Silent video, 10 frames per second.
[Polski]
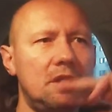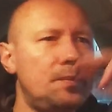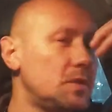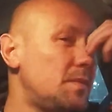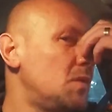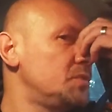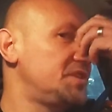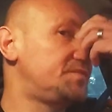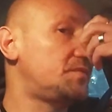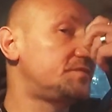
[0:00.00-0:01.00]
i podobało mi
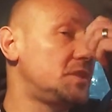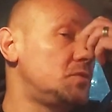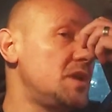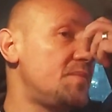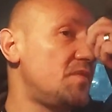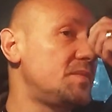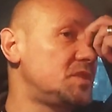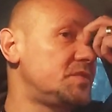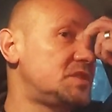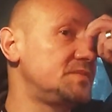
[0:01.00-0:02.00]
się w tej drugiej połowie
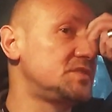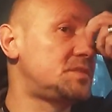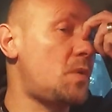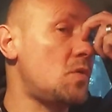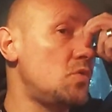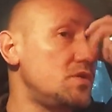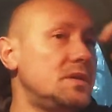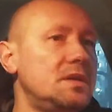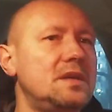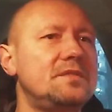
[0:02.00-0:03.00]
przede wszystkim spokój
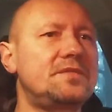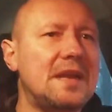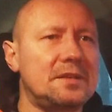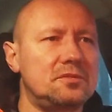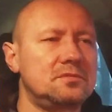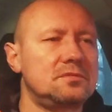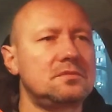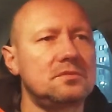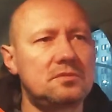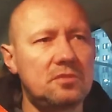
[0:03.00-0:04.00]
e, w graniu.
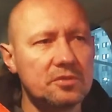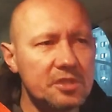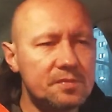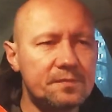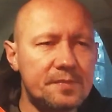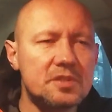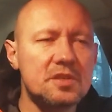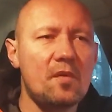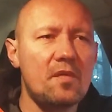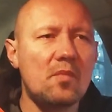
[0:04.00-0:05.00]
To gdzieś w
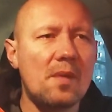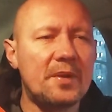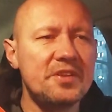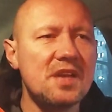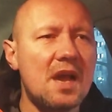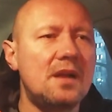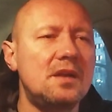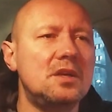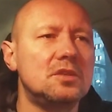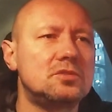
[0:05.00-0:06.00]
pierwszej połowie była panika,
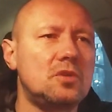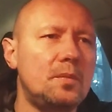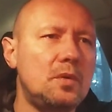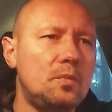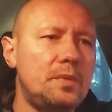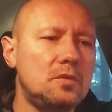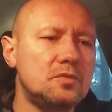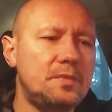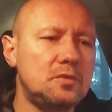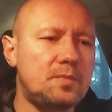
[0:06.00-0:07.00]
to był,
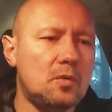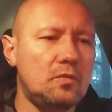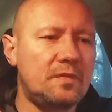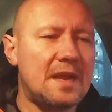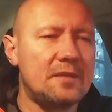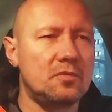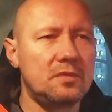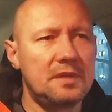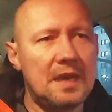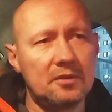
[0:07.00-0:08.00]
był, był spokój w graniu.
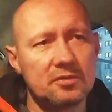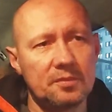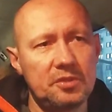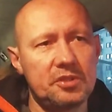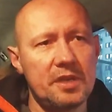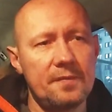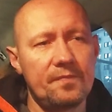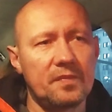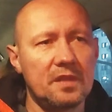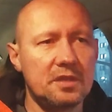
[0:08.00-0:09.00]
Ja osobiście
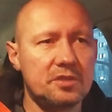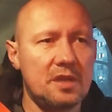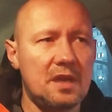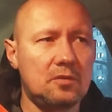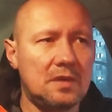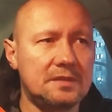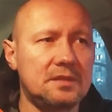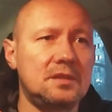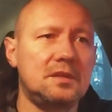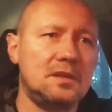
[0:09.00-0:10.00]
jeszcze
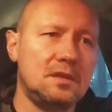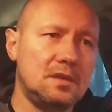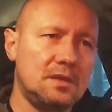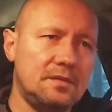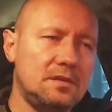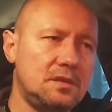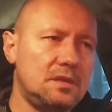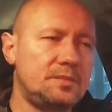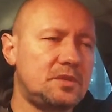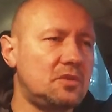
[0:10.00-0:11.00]
akurat
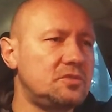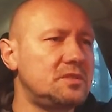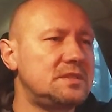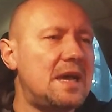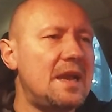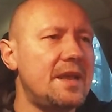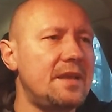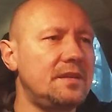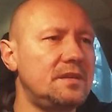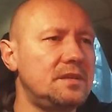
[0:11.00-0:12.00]
e, przechodząc
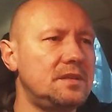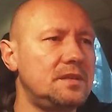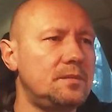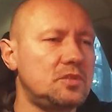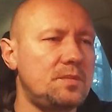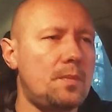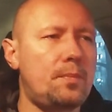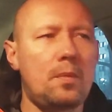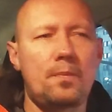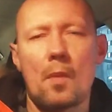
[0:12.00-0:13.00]
dalej, e, może po,
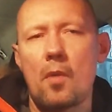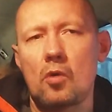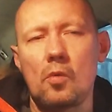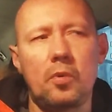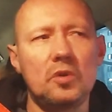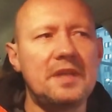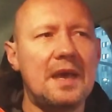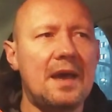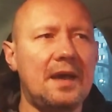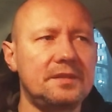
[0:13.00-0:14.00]
po, po boku
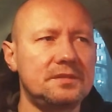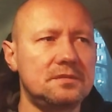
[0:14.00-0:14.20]
pójdę, a